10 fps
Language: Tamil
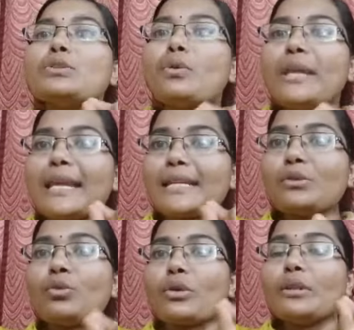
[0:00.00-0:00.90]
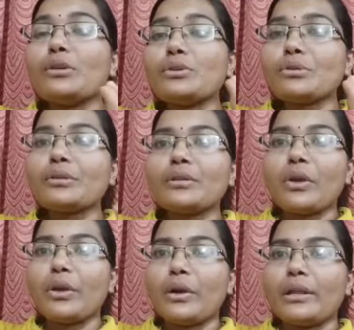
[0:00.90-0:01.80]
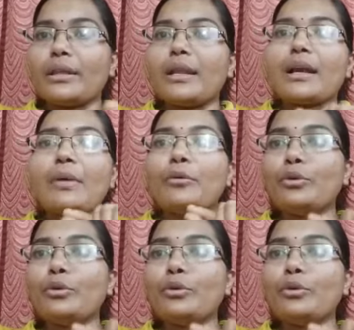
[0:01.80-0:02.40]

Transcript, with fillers: ஸோ இன்கேஸ் உங்களுக்கு வந்து சுகர் தைராய்டு இருந்ததுனாக்கா